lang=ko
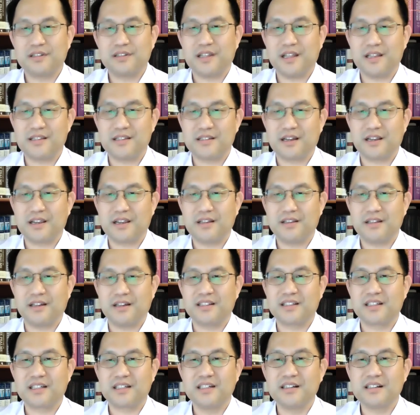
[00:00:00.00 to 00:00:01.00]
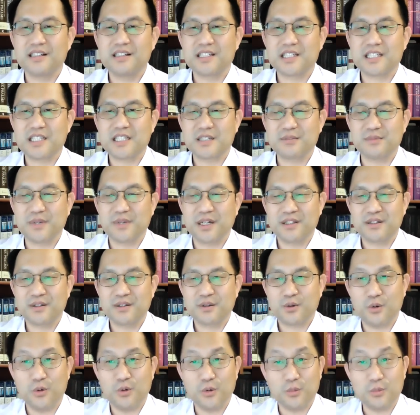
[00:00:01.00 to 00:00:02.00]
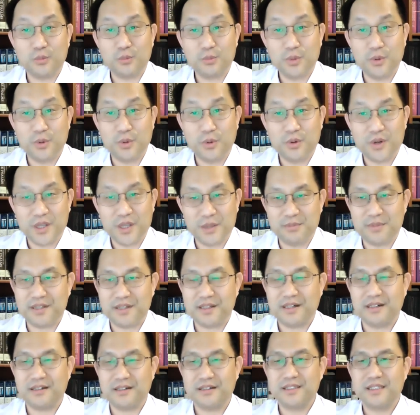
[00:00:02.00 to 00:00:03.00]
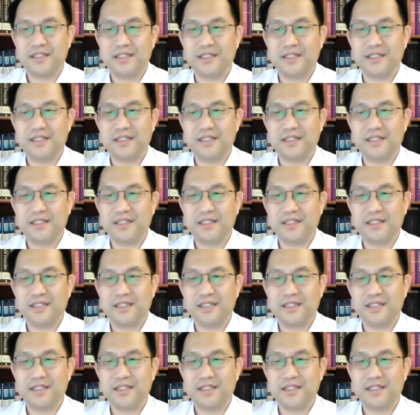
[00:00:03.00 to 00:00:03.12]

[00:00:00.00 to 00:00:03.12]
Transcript: 대상에 대한 극심한 공포입니다.